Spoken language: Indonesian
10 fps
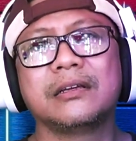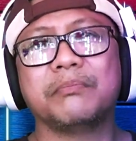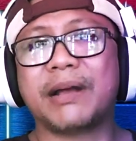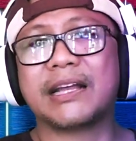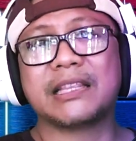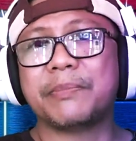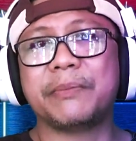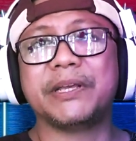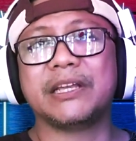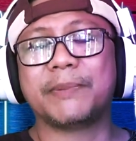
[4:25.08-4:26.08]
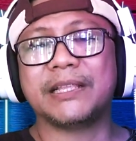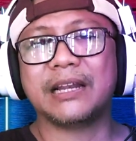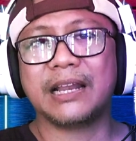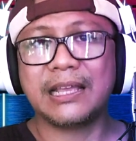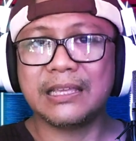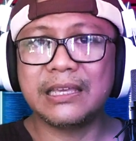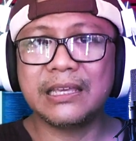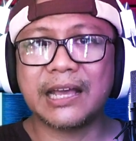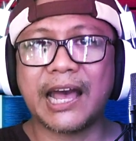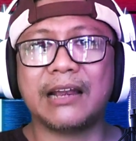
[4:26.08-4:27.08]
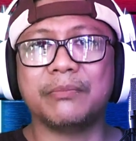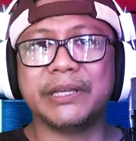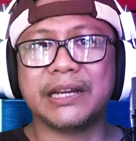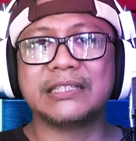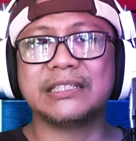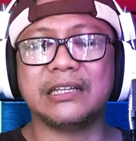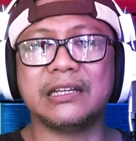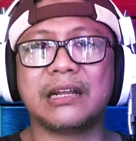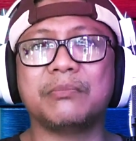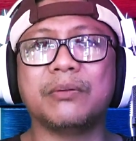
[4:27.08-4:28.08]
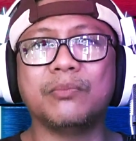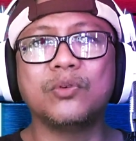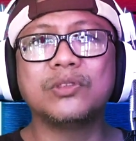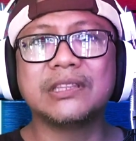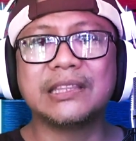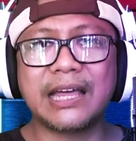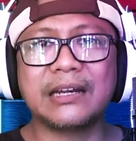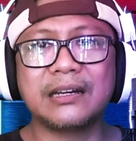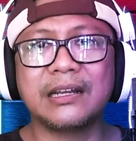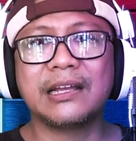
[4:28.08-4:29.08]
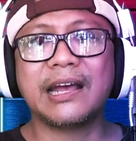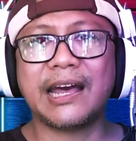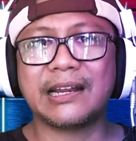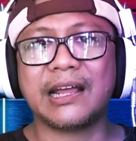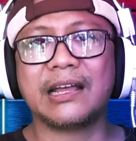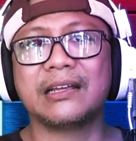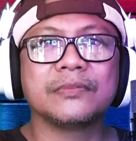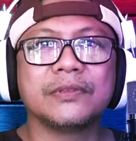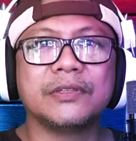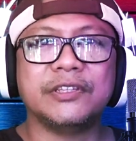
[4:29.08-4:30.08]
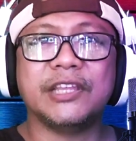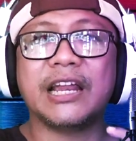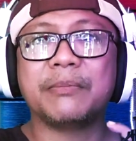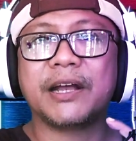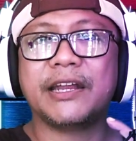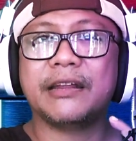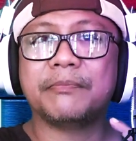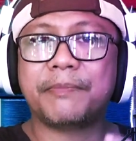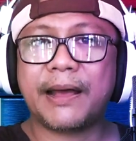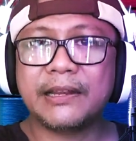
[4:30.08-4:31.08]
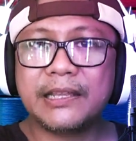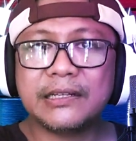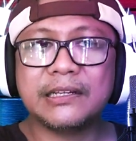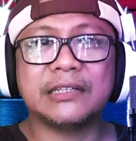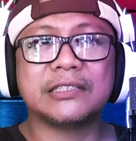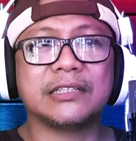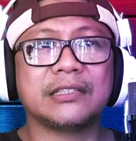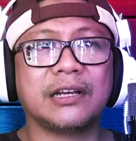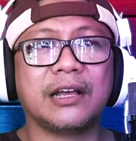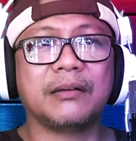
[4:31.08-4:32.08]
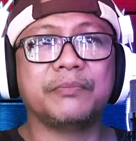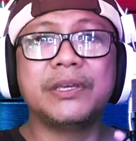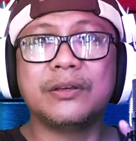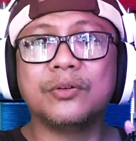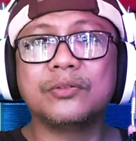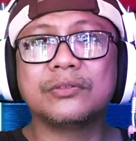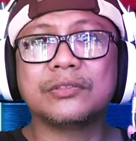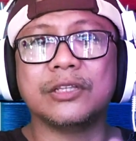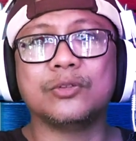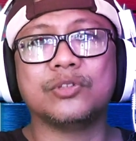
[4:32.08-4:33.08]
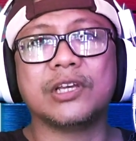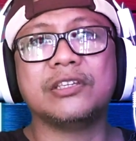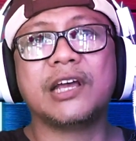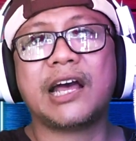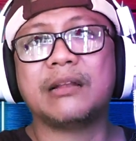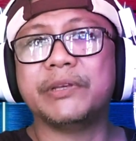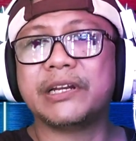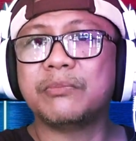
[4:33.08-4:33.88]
Maka tanpa pikir panjang lagi, Almira segera memutar arah dalam keadaan panik dan setengah bingung, tentu saja Almira